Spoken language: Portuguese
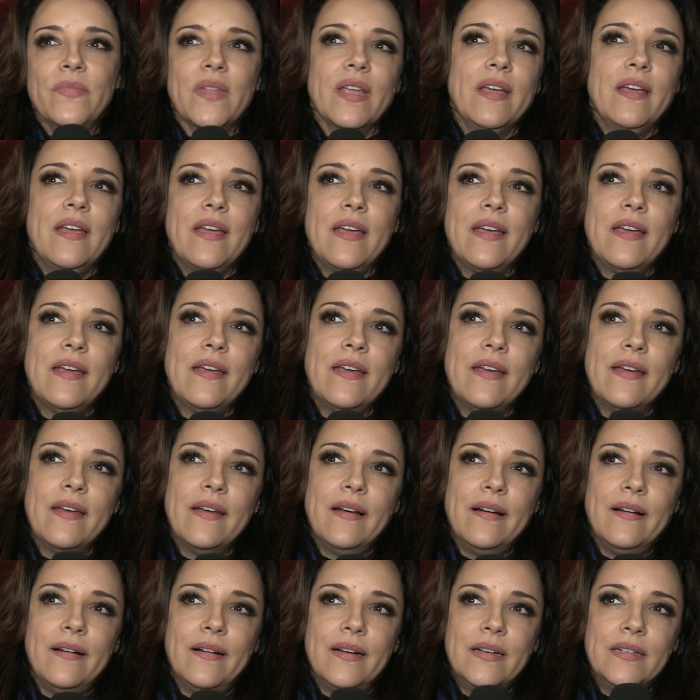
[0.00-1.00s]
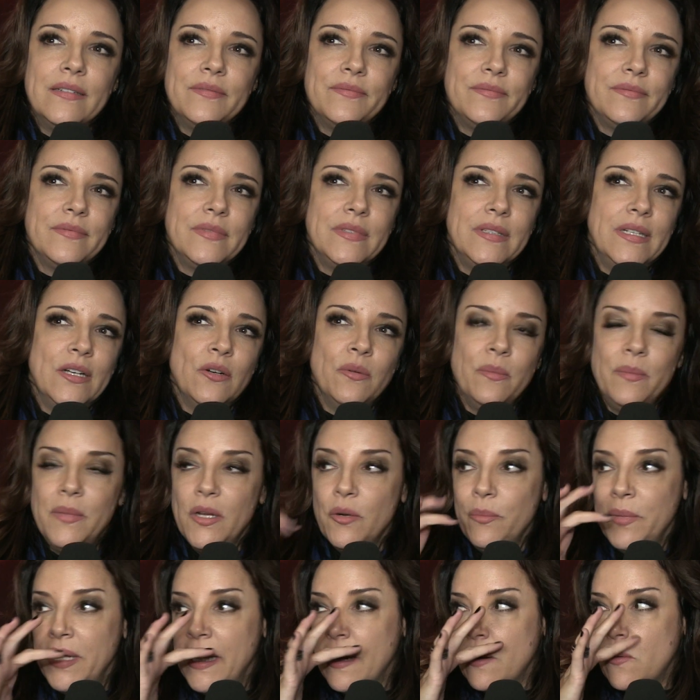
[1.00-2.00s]
é, eu,
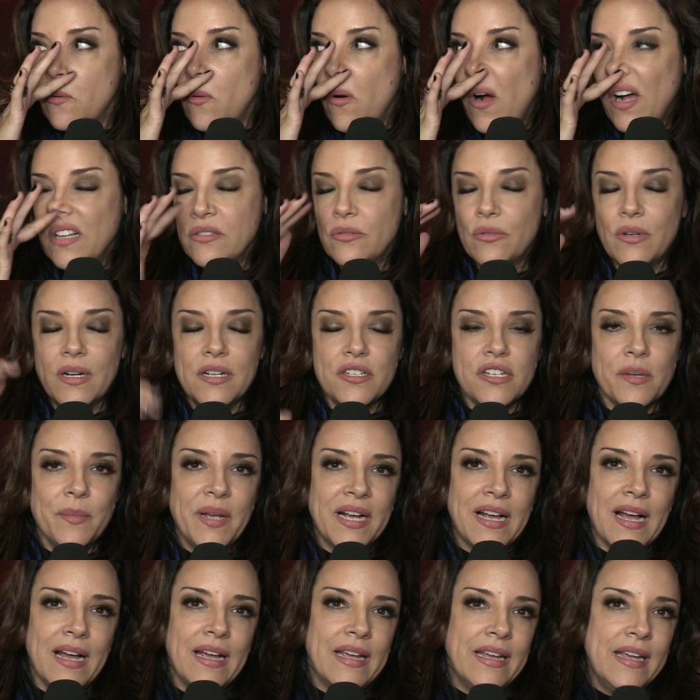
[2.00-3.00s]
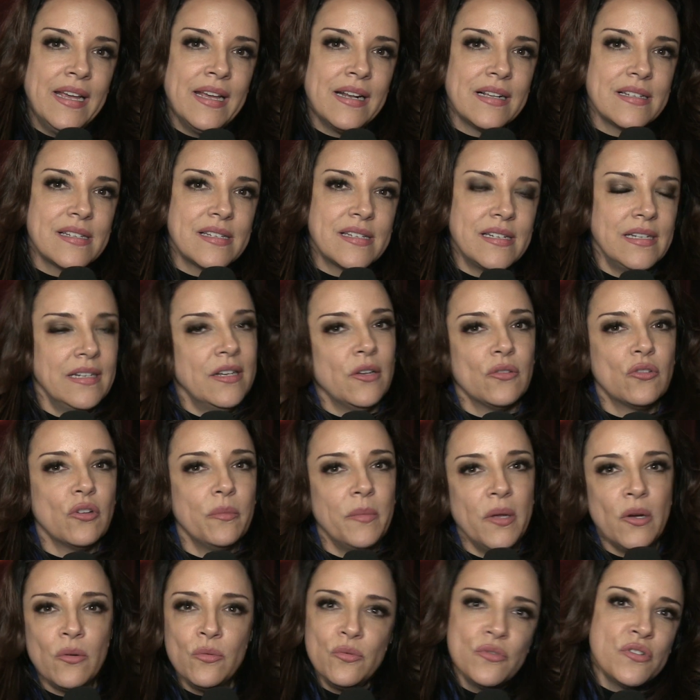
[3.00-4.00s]
eu me recordo durante a minha carreira, assim, que eu
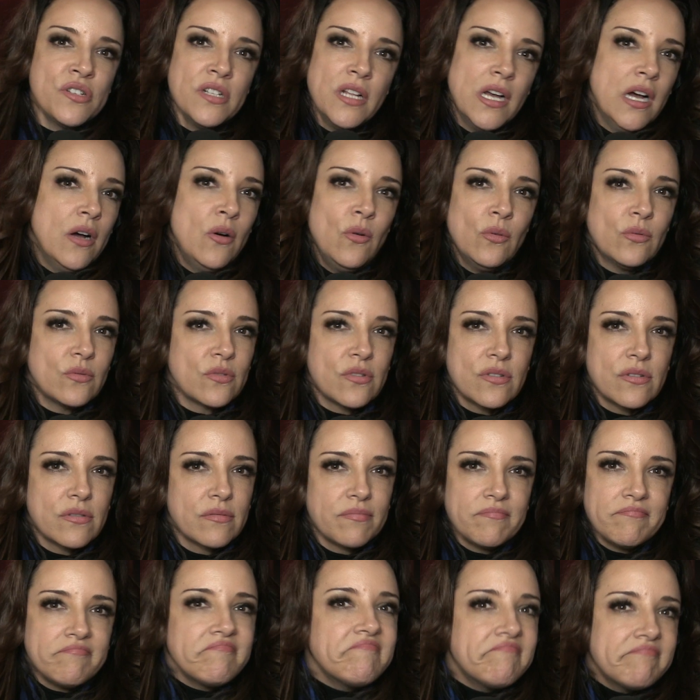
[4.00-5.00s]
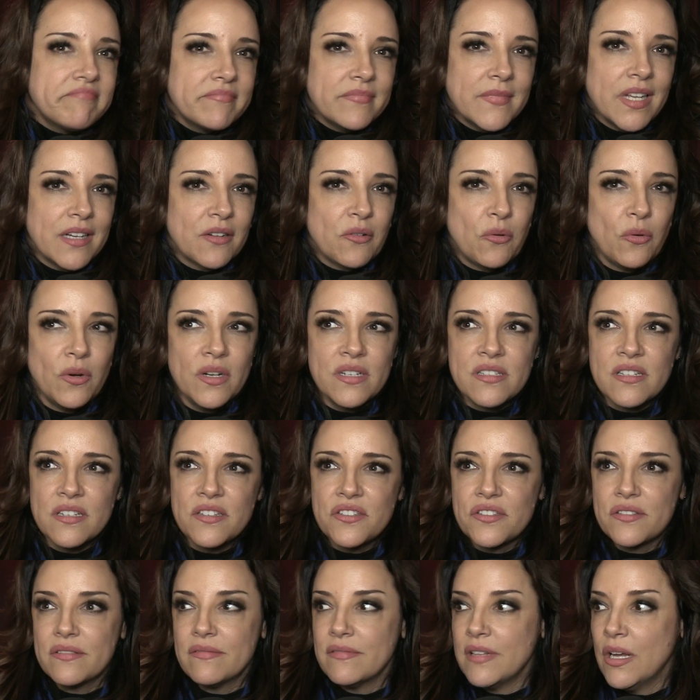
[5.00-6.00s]
tomei alguns nãos é,
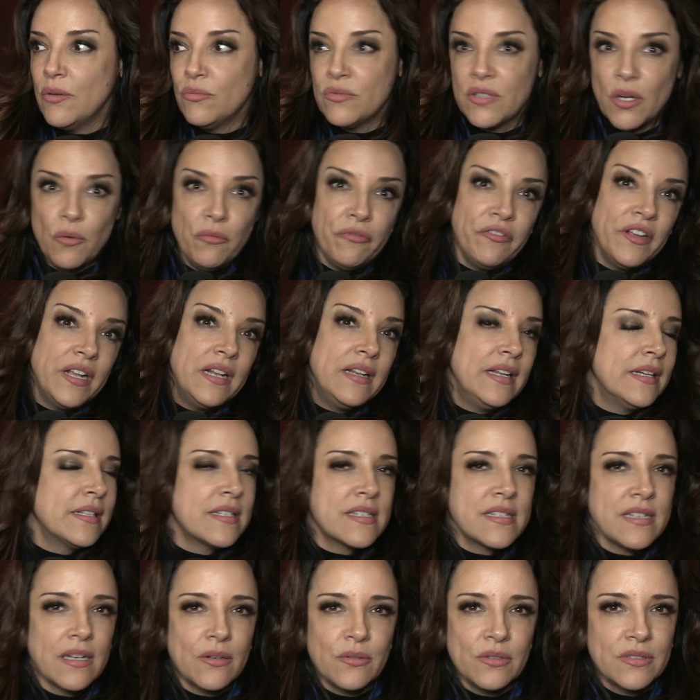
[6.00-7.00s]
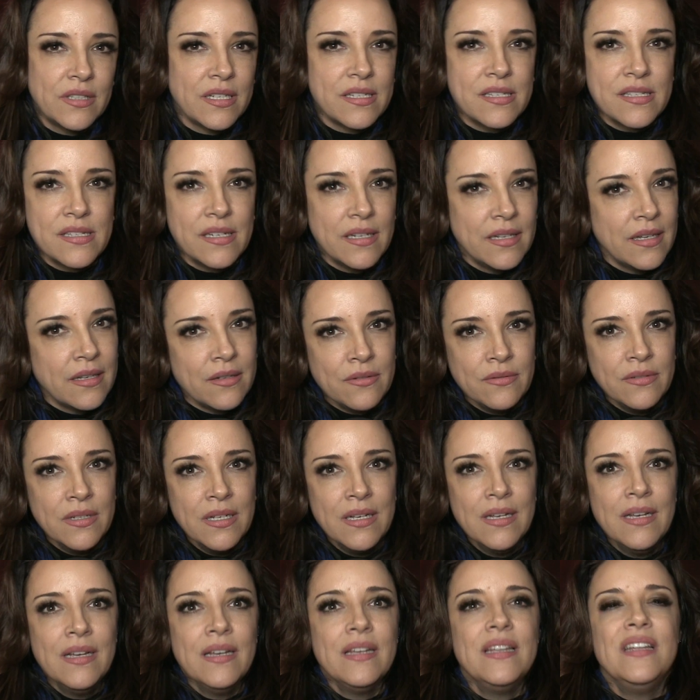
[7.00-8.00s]
coisas não tão felizes aconteceram
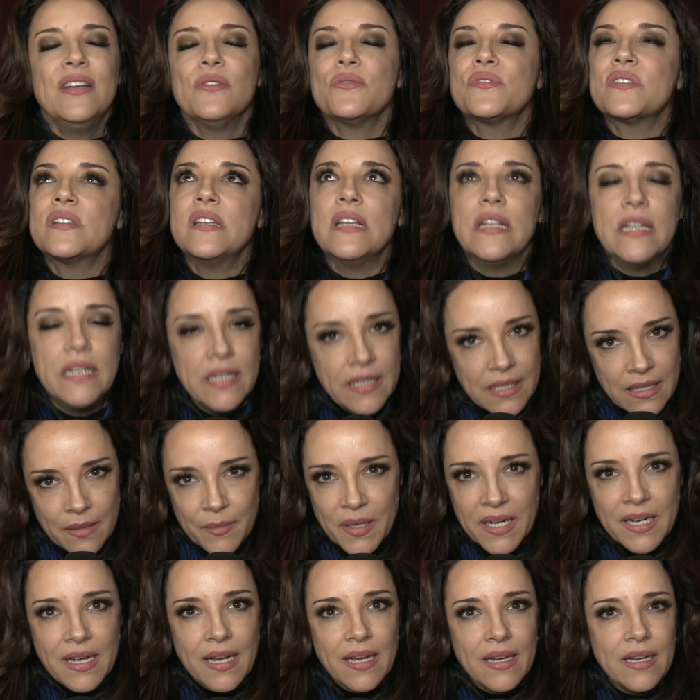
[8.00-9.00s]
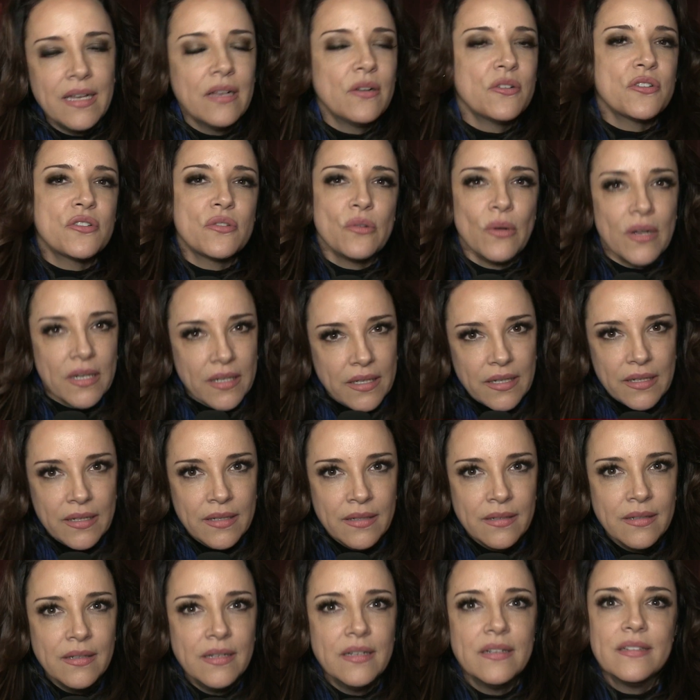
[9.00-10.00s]
e eu segui na minha carreira, eu estou
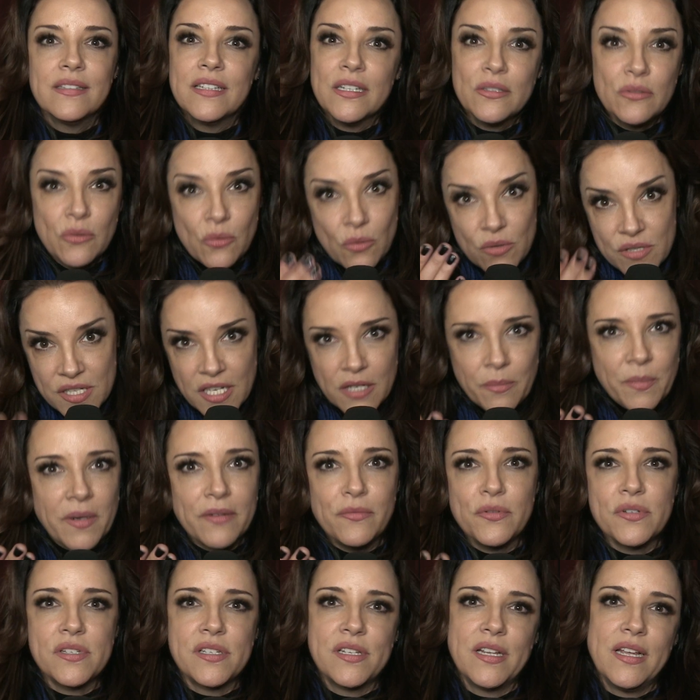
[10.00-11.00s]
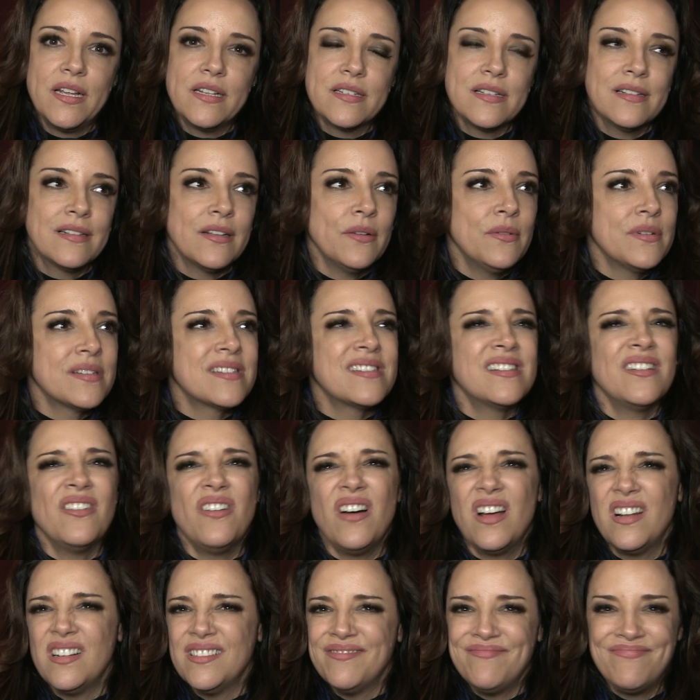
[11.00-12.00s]
aqui dando um conselho para vocês. Então, assim,
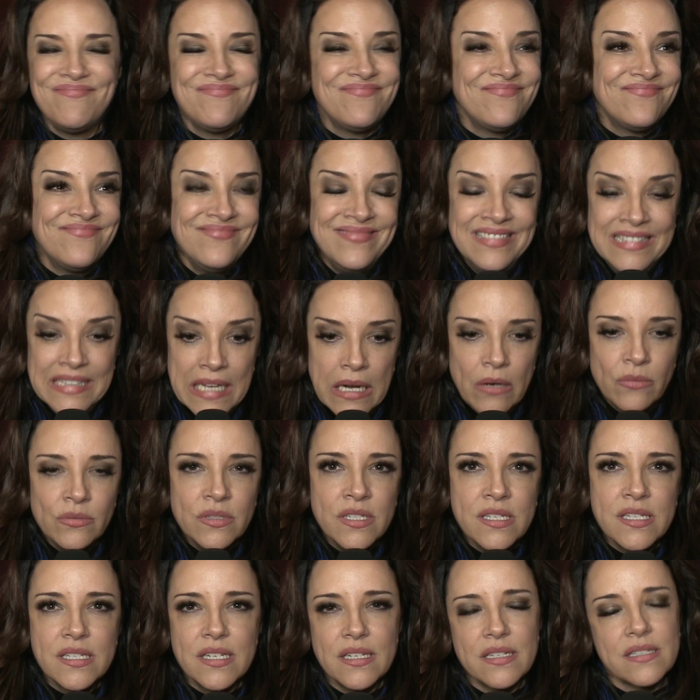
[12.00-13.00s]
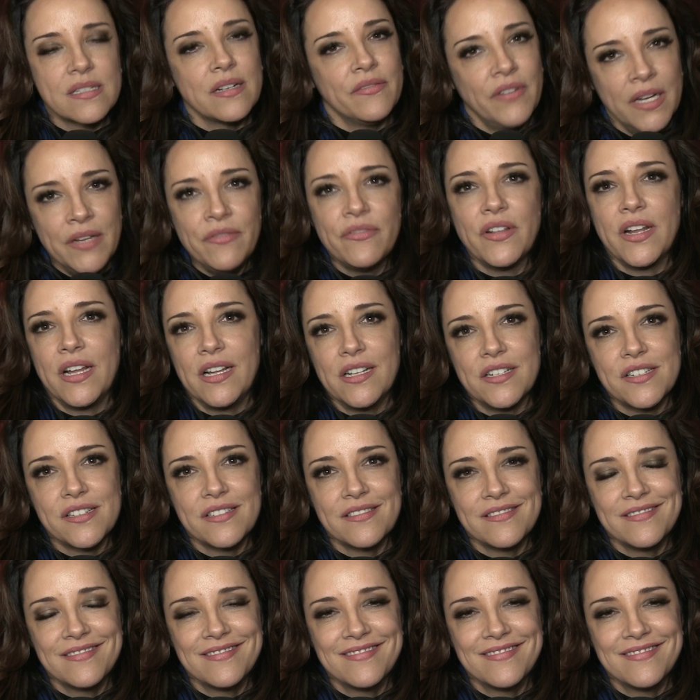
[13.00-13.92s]
olha, não desista, vá em frente.